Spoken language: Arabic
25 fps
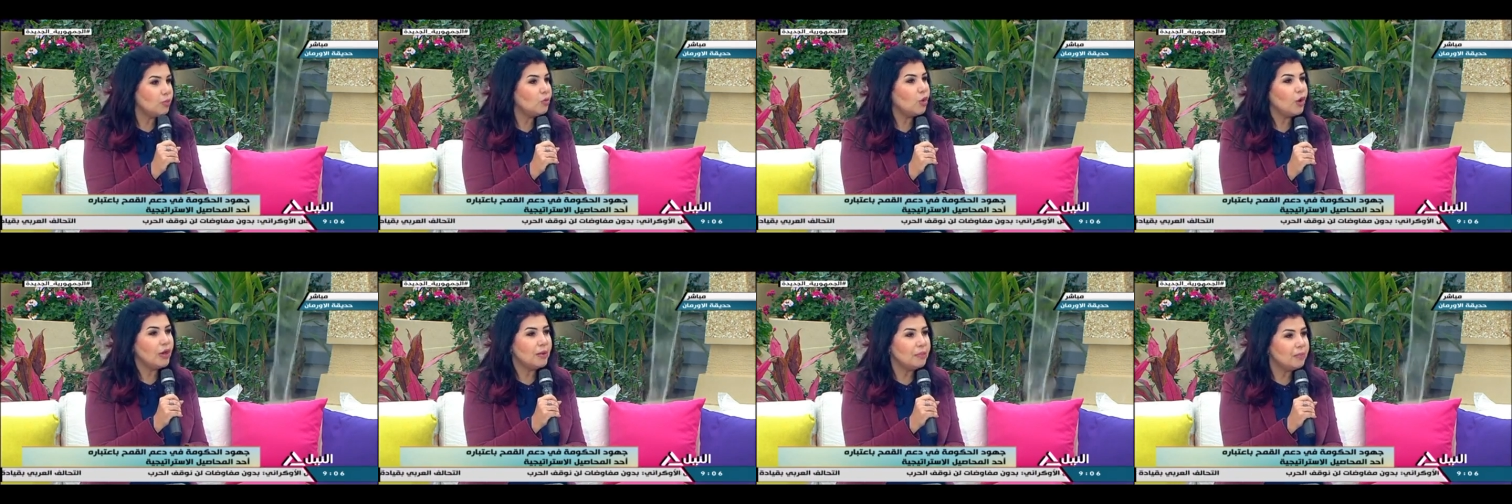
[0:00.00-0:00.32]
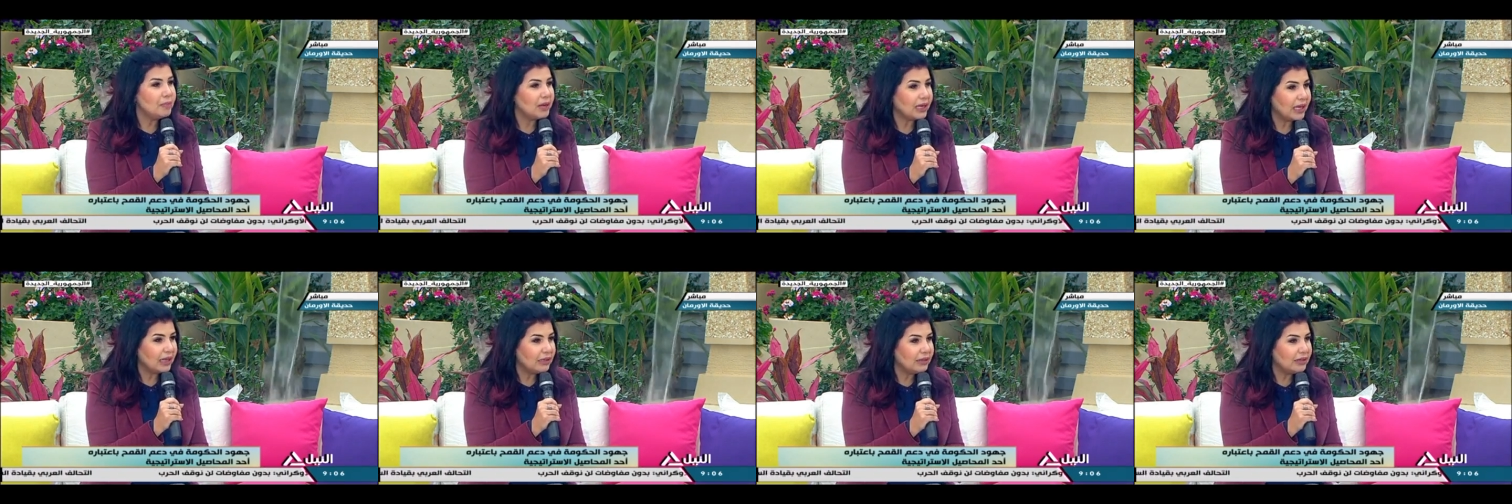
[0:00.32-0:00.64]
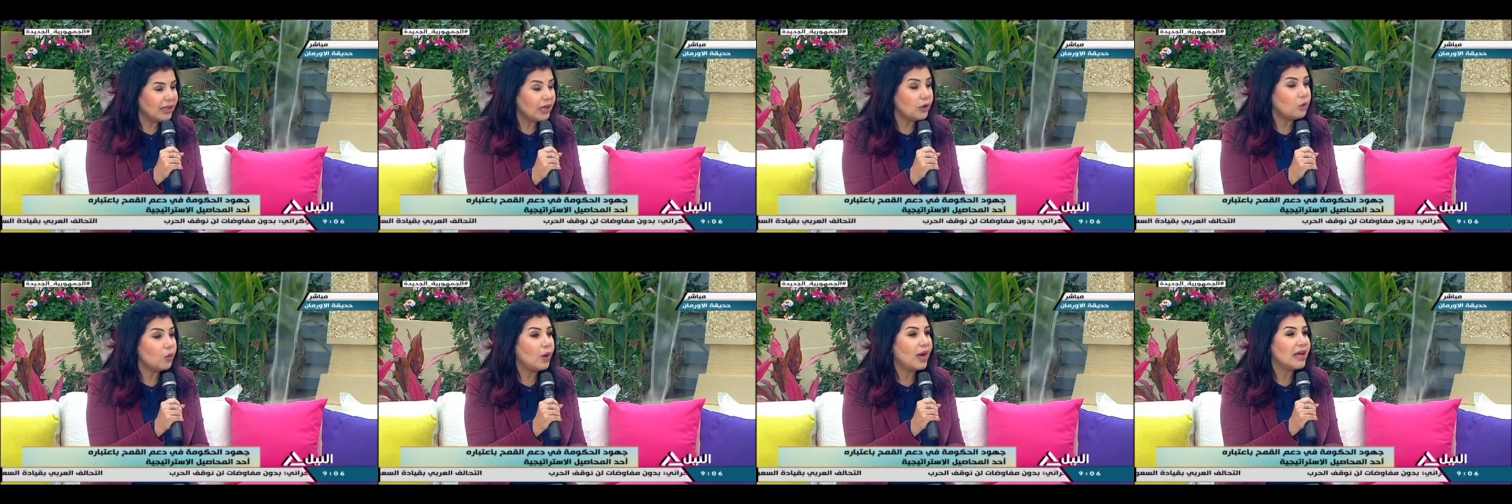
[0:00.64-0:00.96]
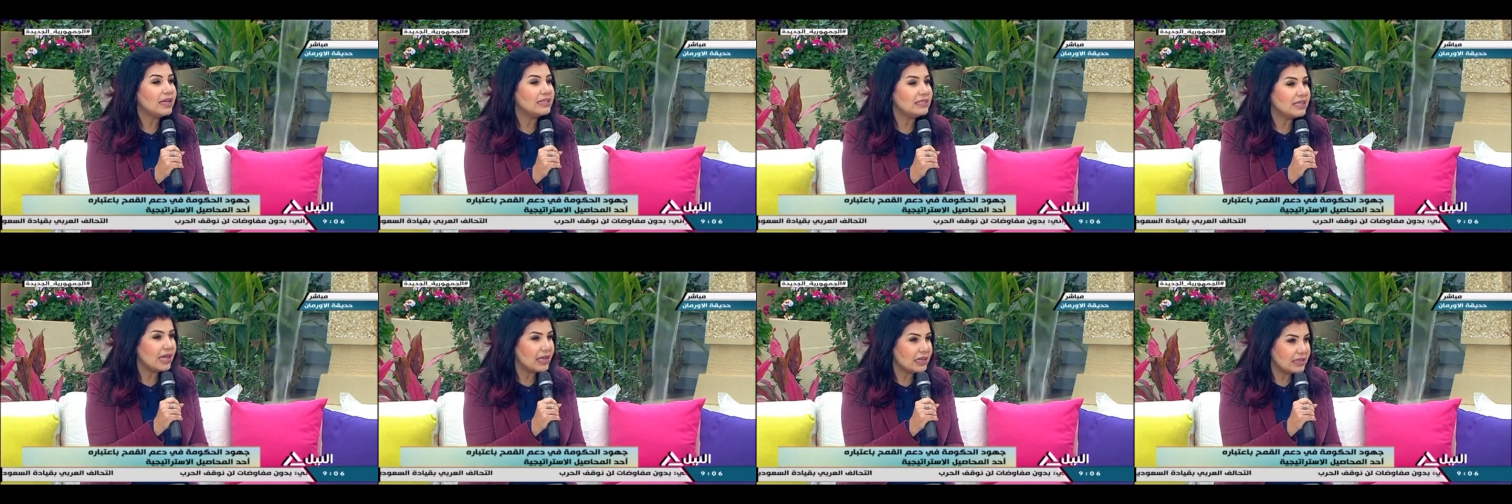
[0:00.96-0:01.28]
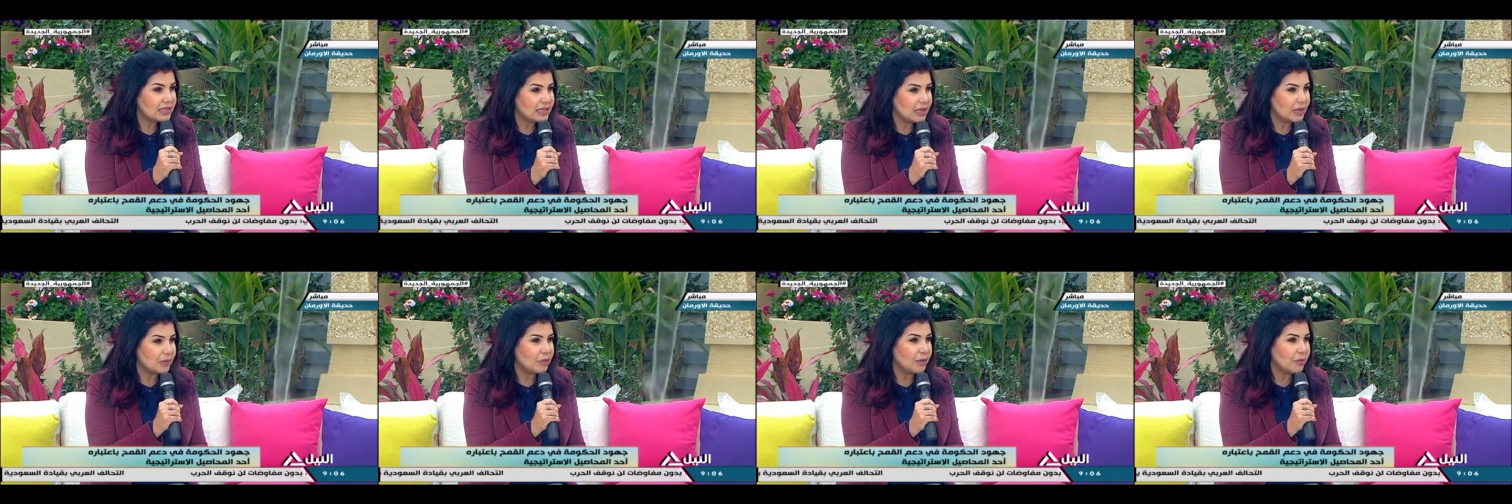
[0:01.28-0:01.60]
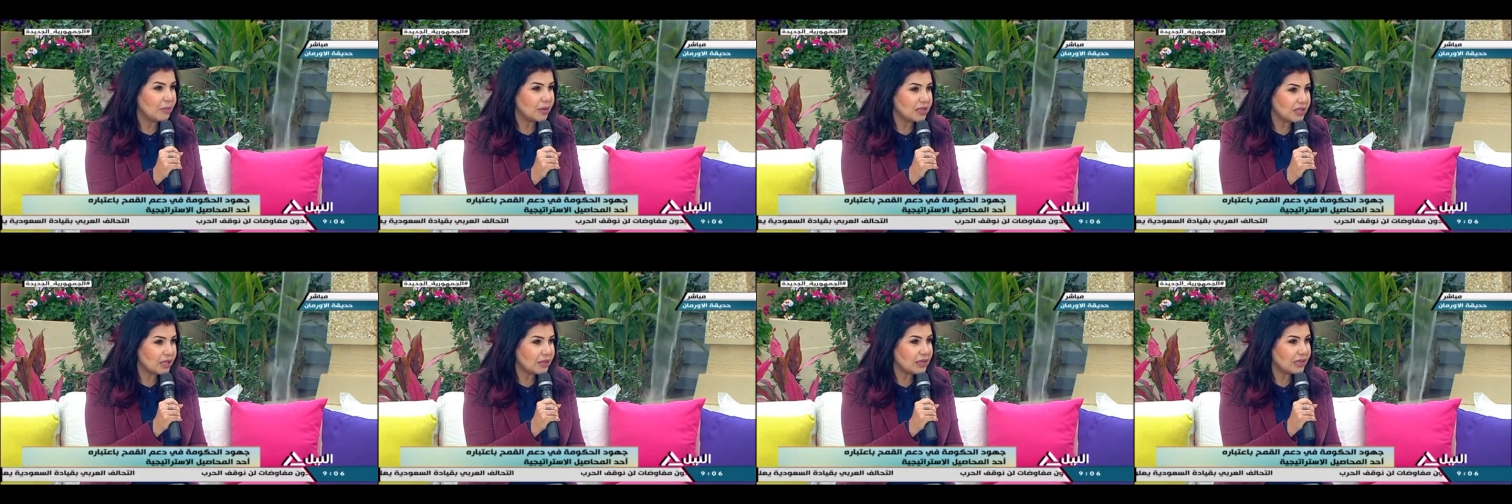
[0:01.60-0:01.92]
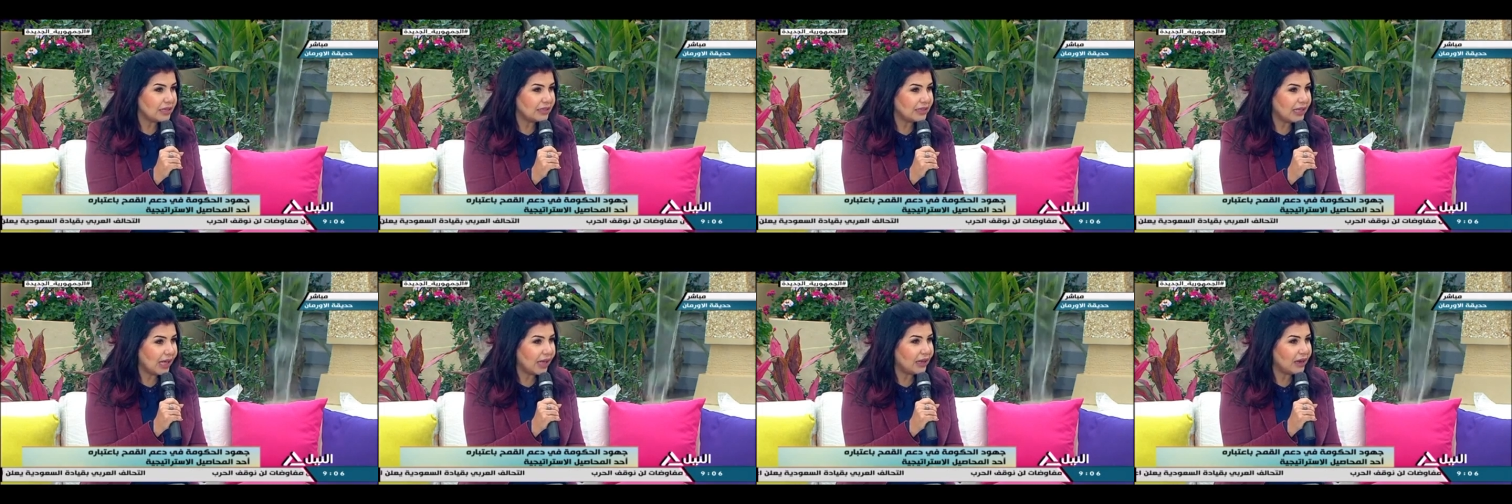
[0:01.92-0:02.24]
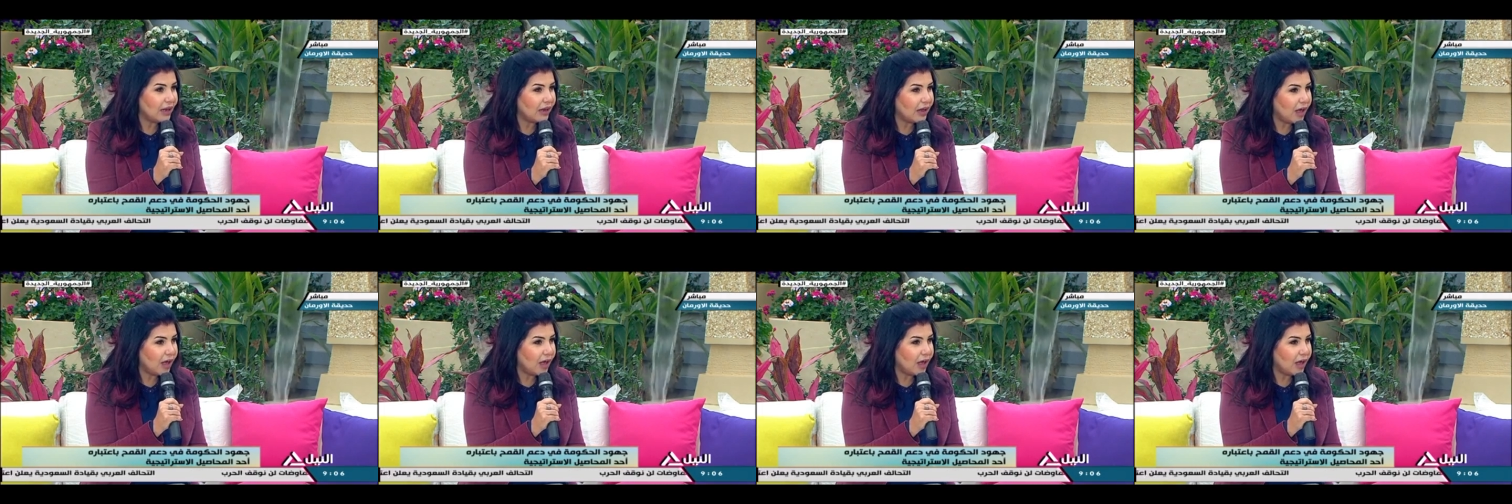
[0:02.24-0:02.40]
مهم جدا واساسي من مصادر الدخل